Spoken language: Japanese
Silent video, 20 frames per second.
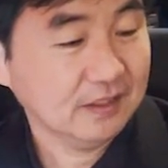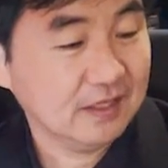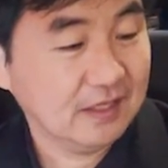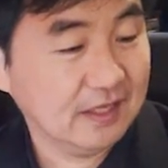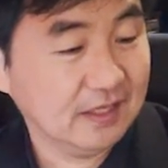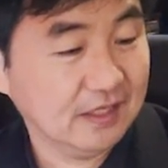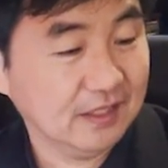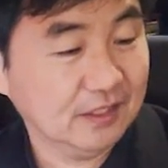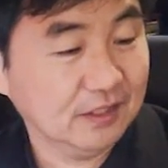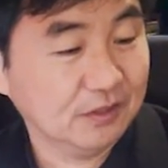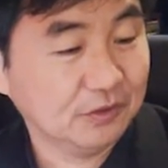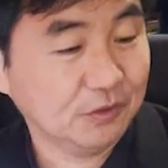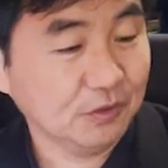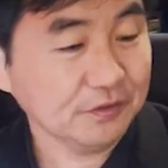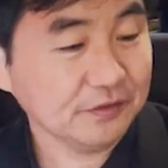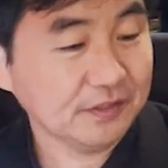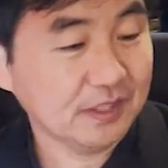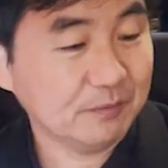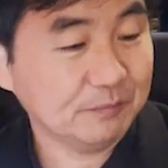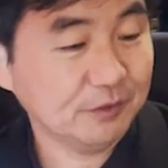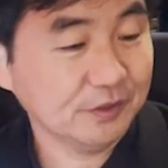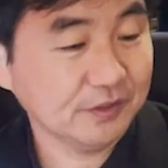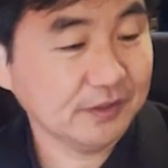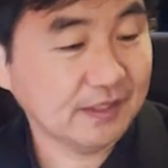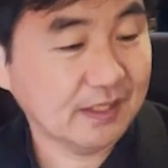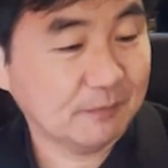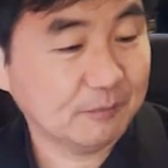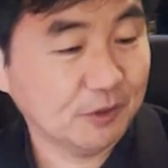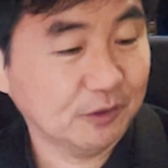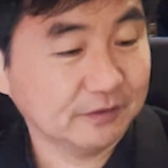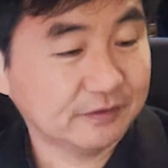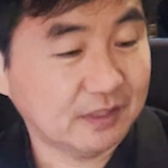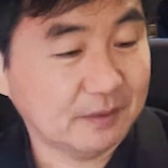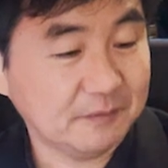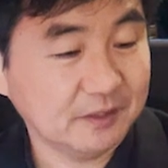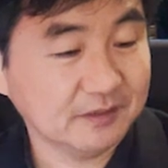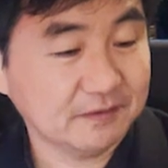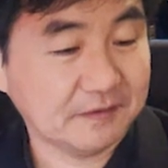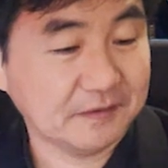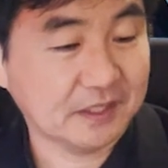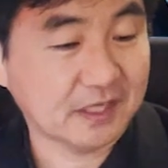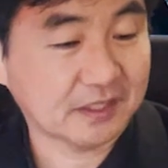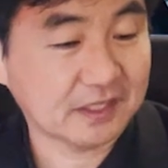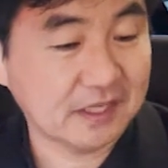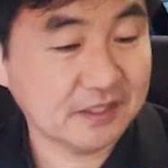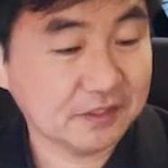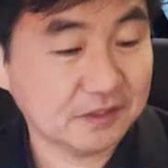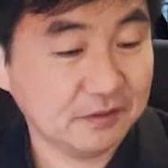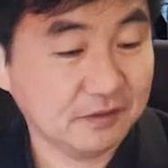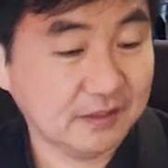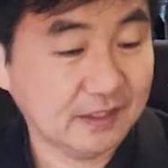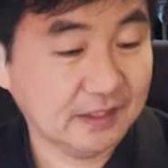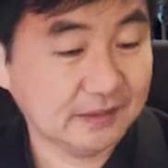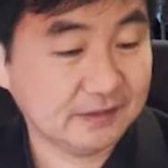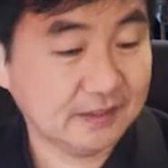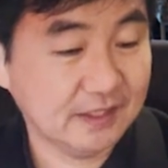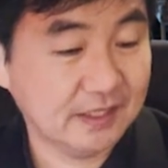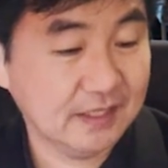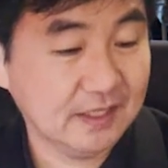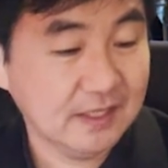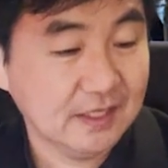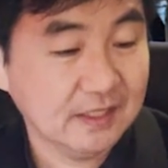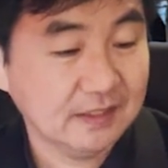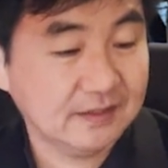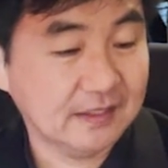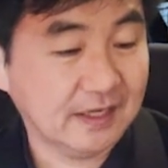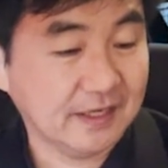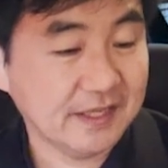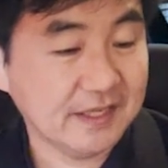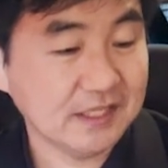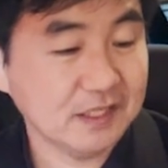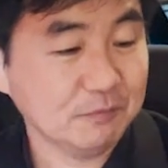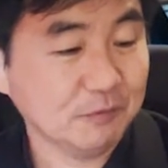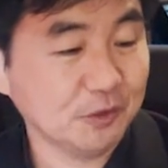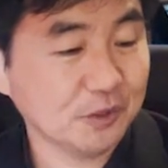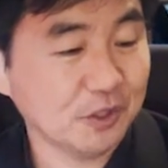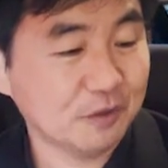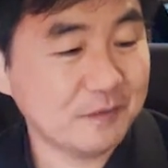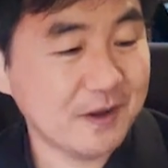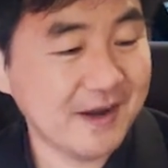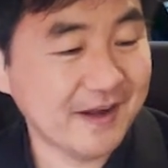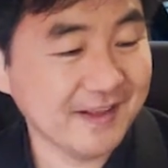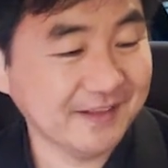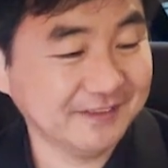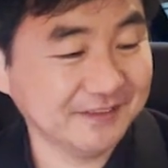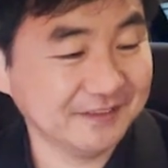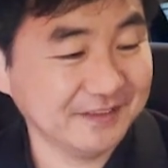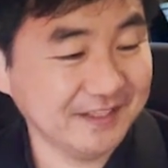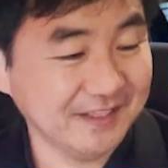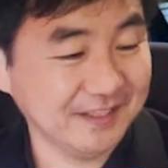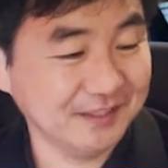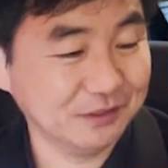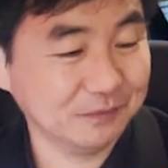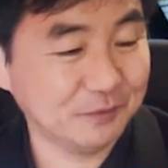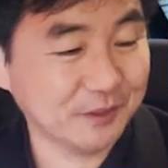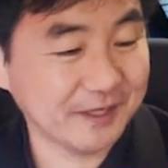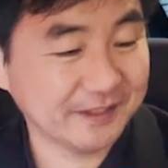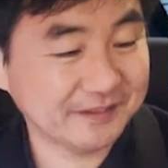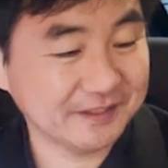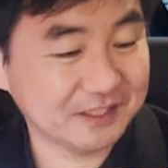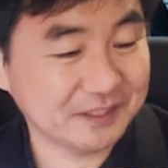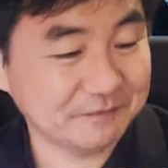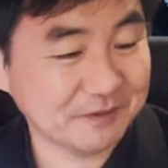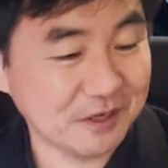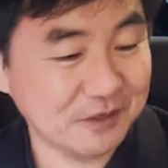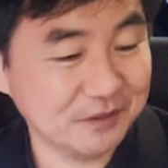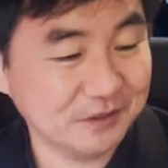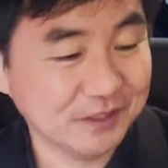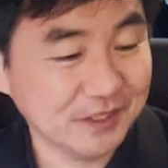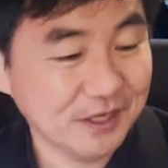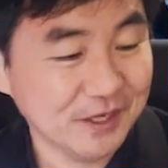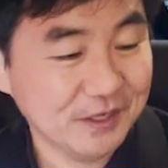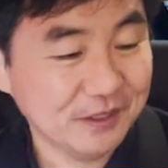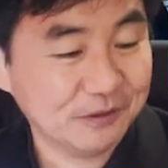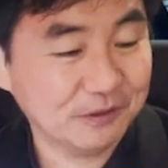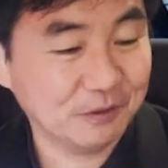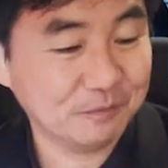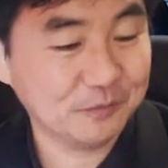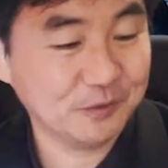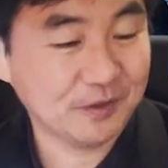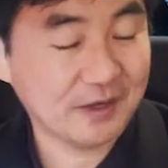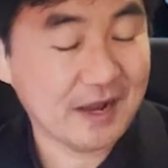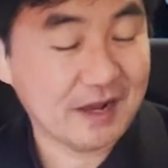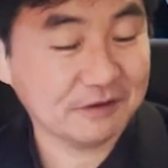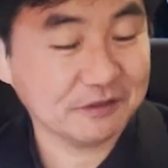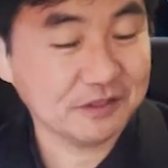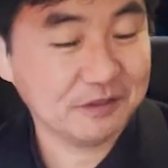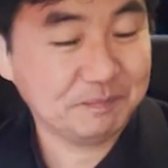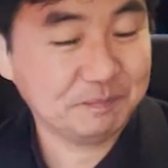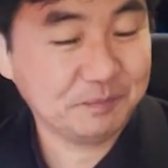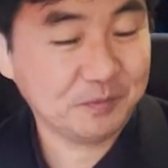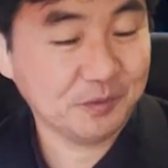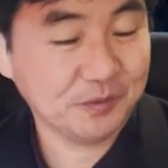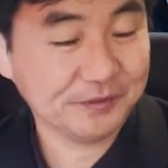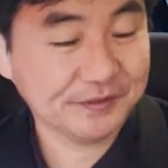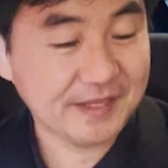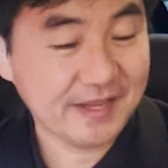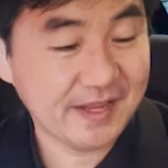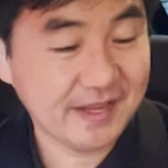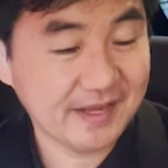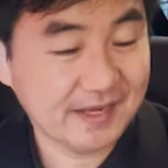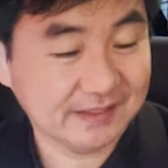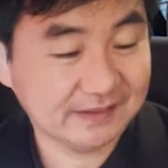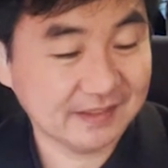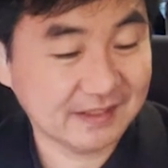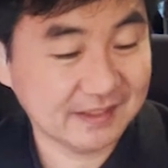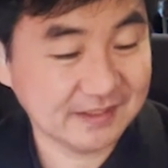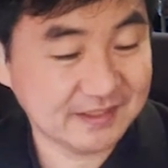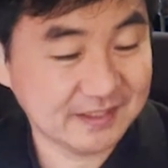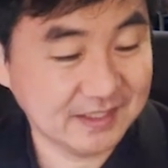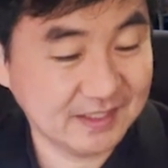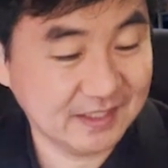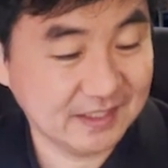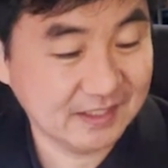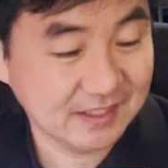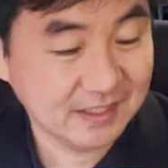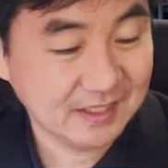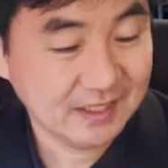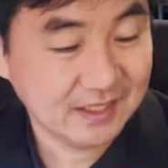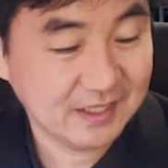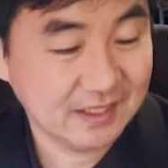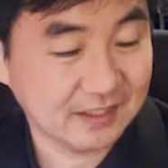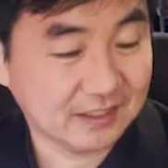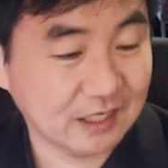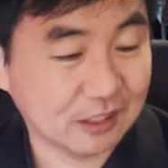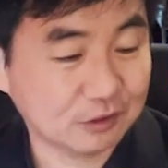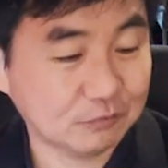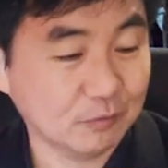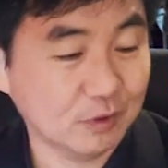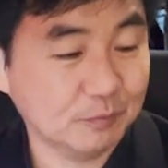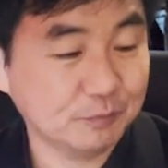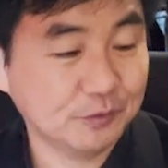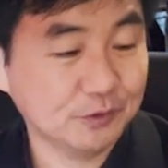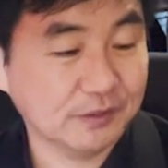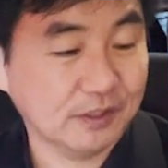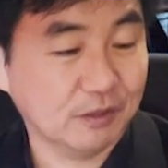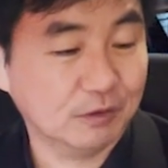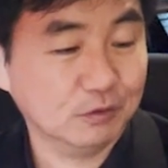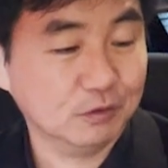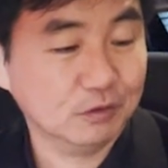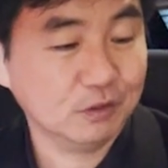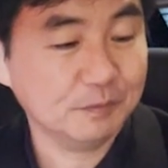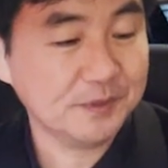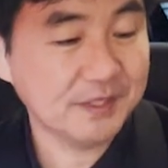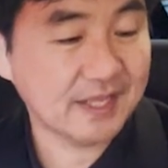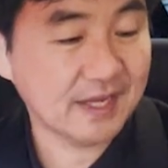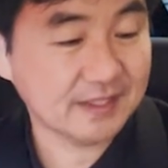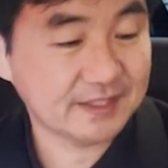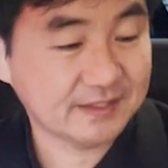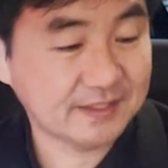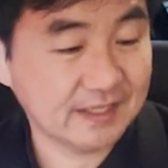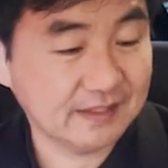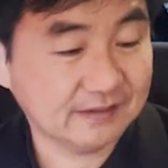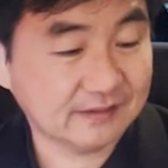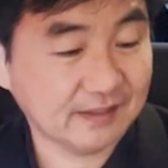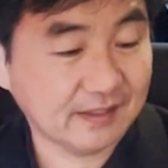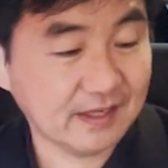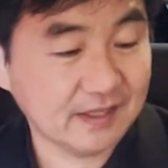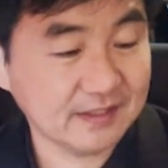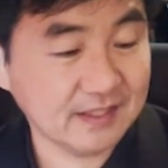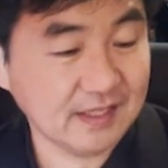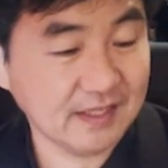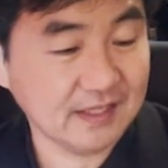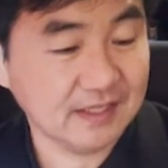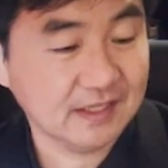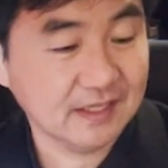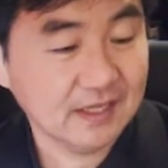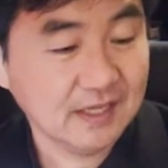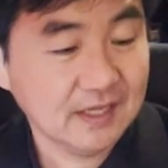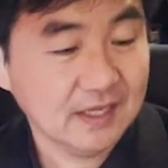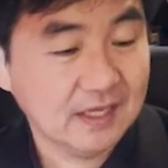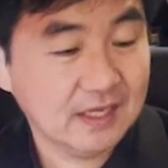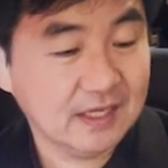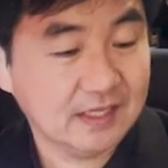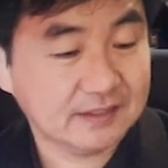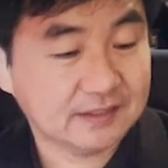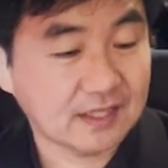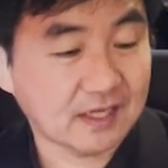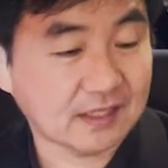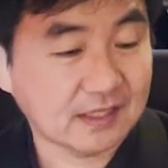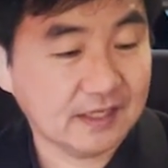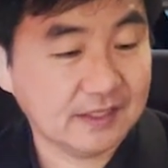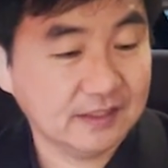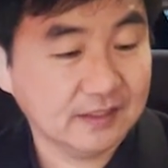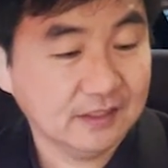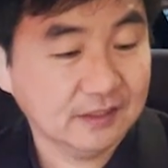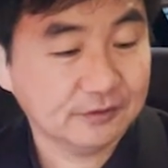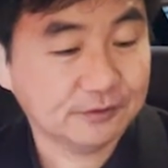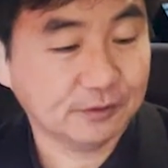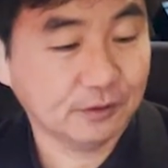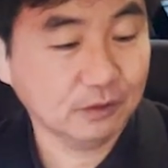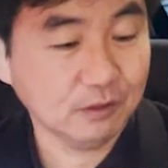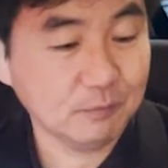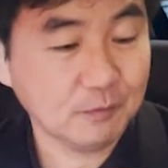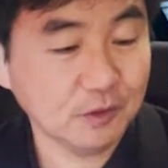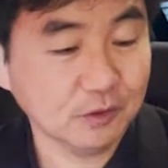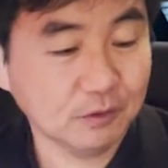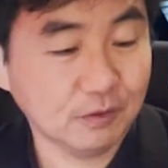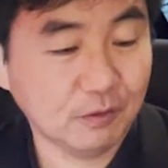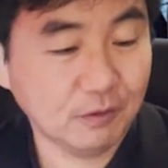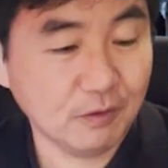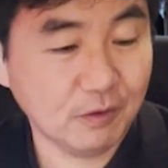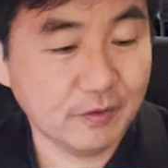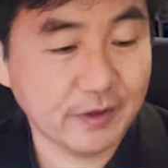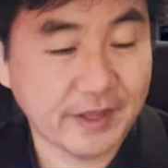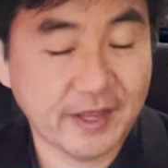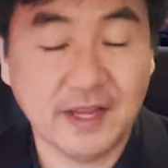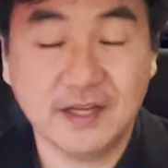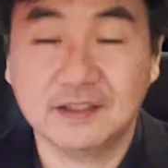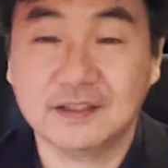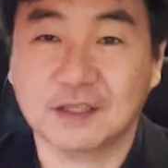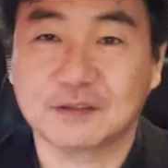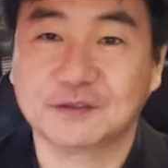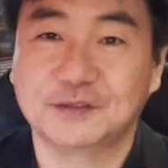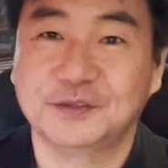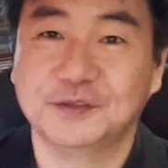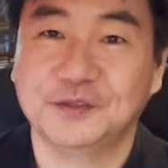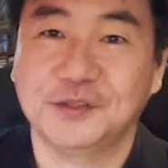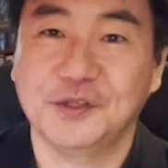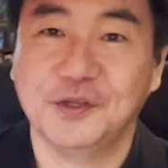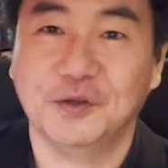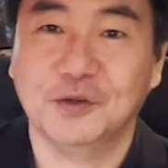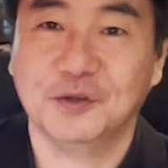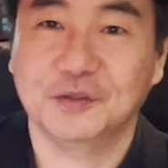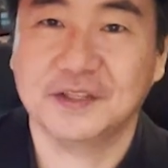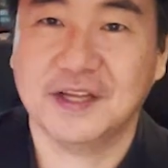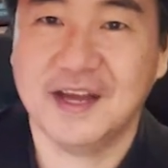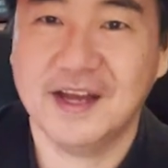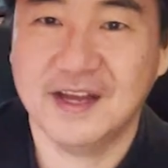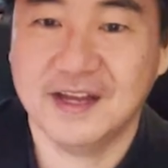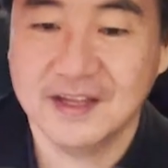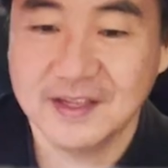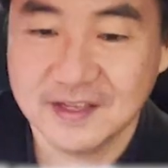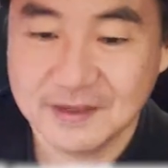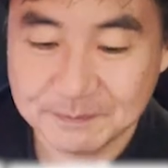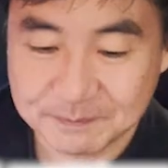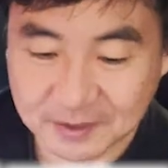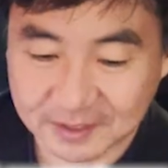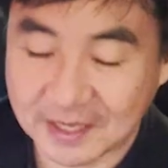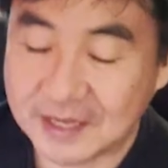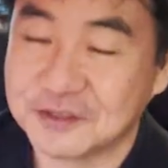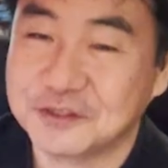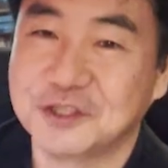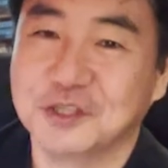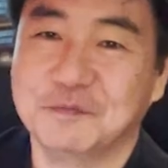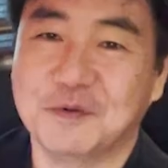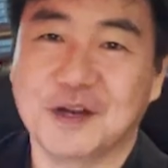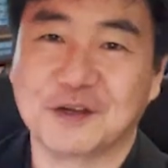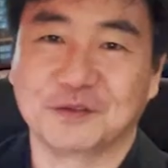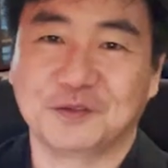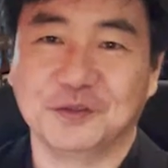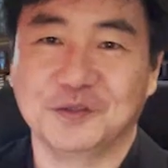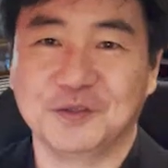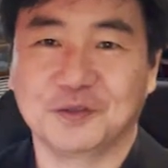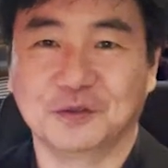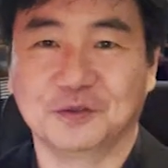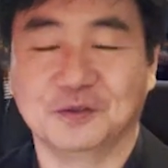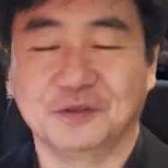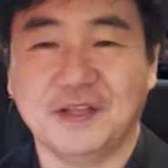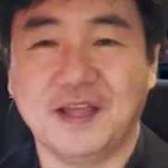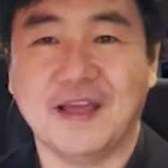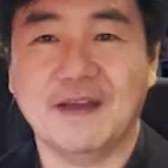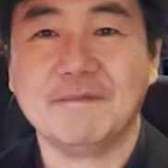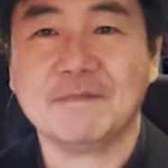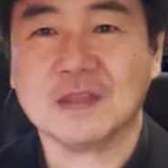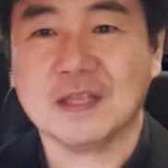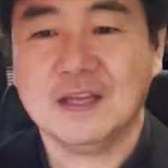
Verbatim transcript: えー、どんな分野もさまざまな研究があって誰にも読まれずに生まれてしまう論文がある一方で新しい学問分野を生み出してさらに社会そのものを変革するような、ま研究もあるということで、